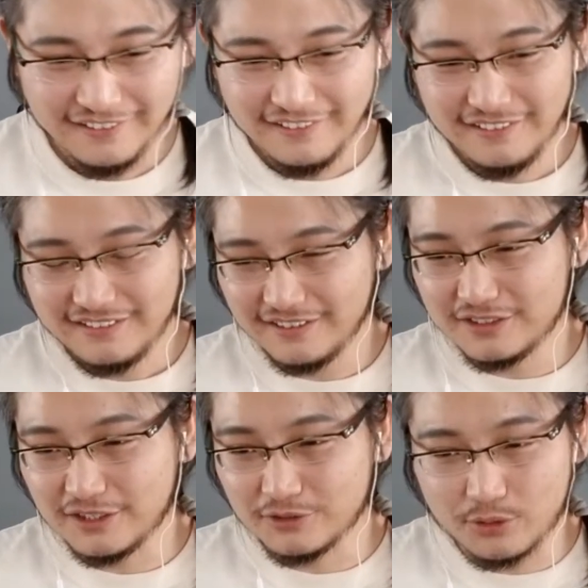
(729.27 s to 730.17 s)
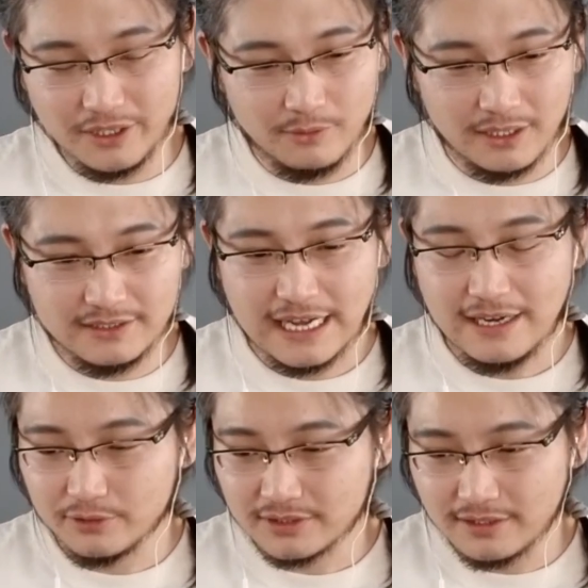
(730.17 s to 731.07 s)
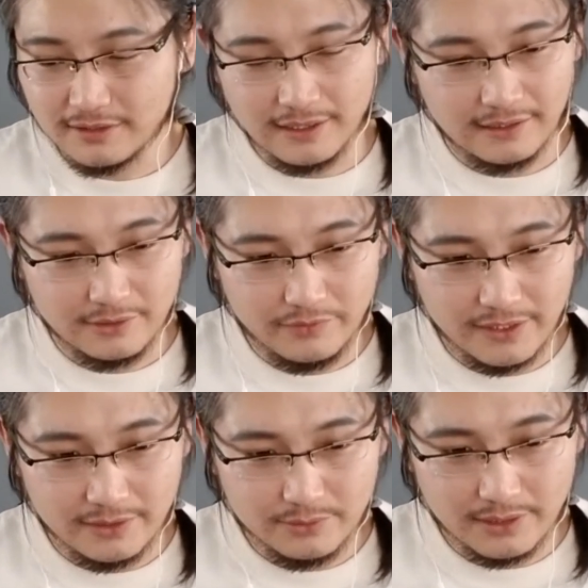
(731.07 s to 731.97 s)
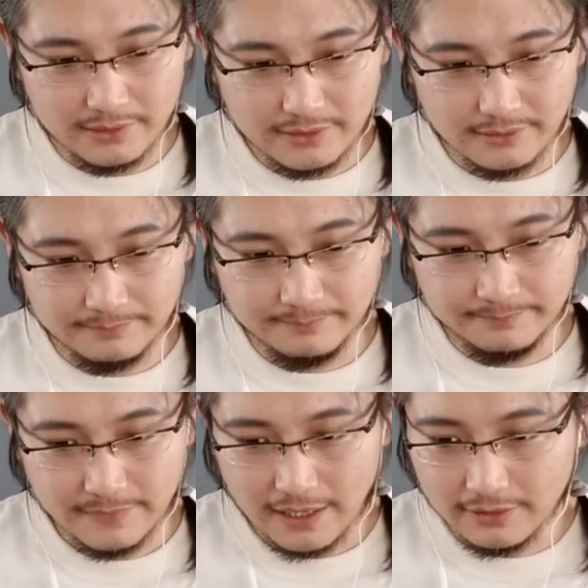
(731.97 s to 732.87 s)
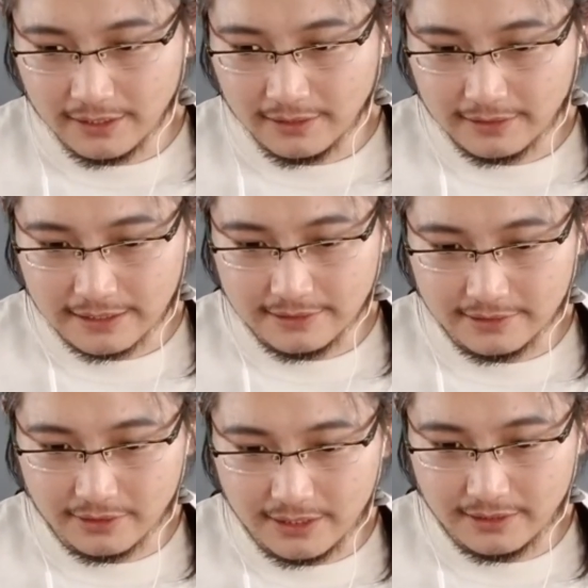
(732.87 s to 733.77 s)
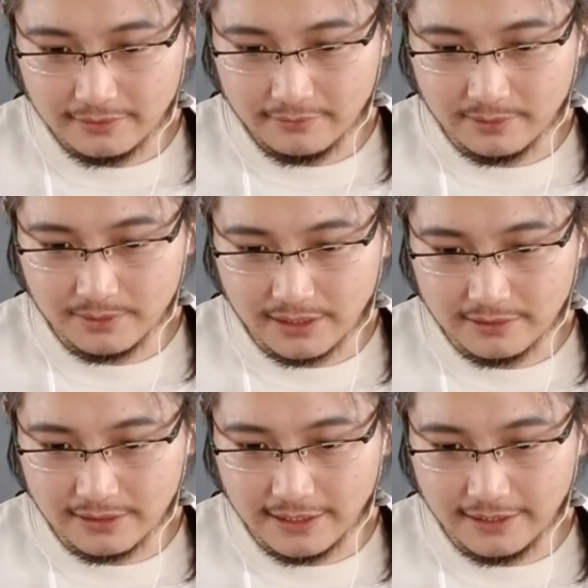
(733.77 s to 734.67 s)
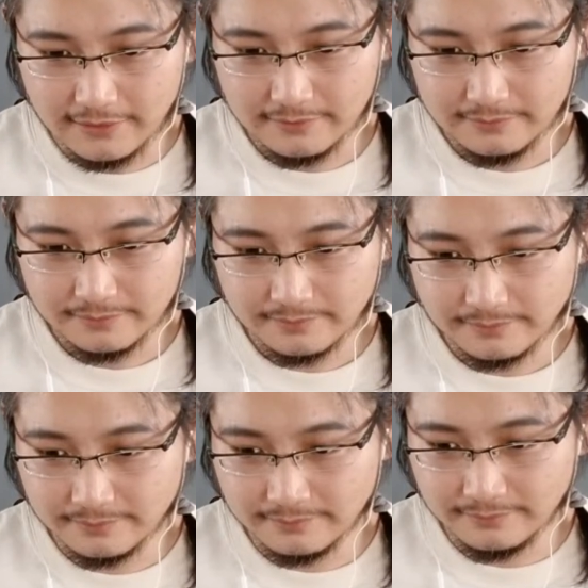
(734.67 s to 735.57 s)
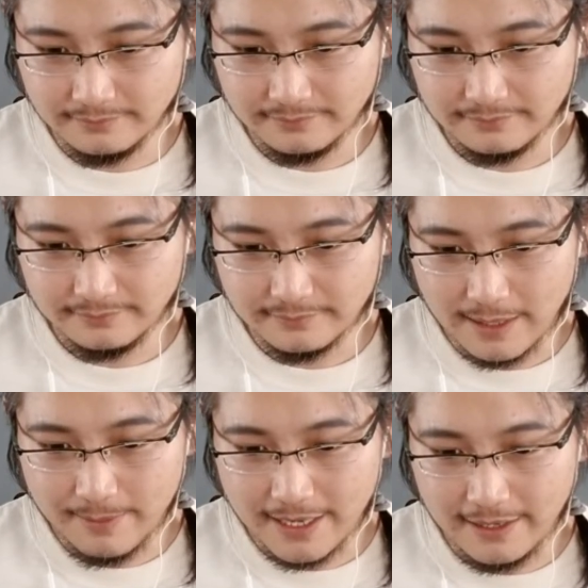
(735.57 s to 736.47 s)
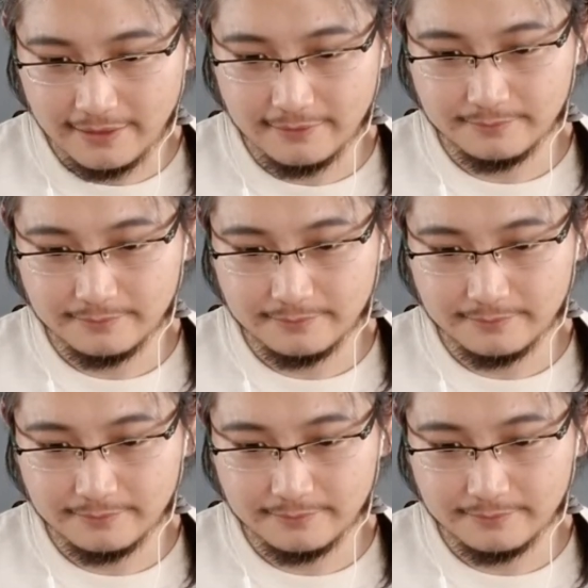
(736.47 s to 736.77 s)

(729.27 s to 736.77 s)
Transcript: 这个正催着我，家里有事儿啊，有非常重要的事儿。嗯，好的，感谢小易，我们就到这里，辛苦了，好，嗯，拜拜。